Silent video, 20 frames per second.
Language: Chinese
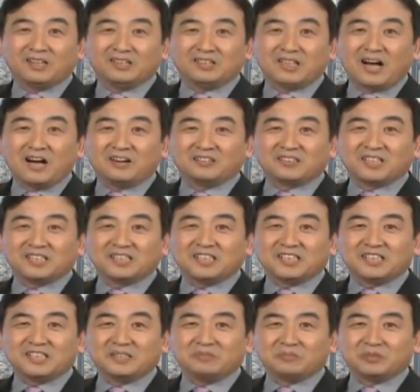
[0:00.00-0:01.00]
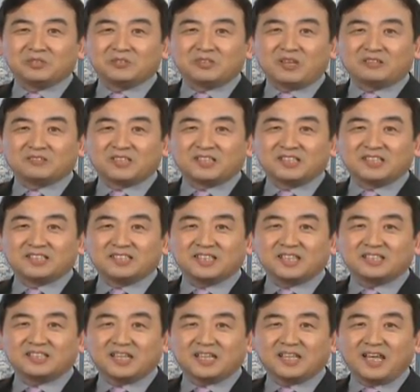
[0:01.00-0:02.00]
那好，这期节目就到这里，谢
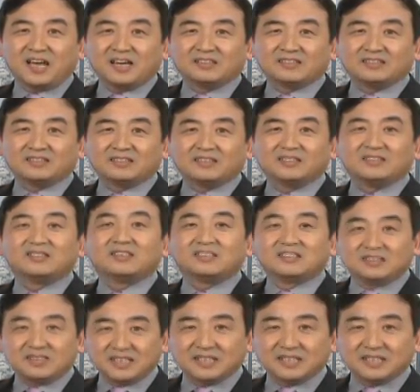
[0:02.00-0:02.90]
谢大家，再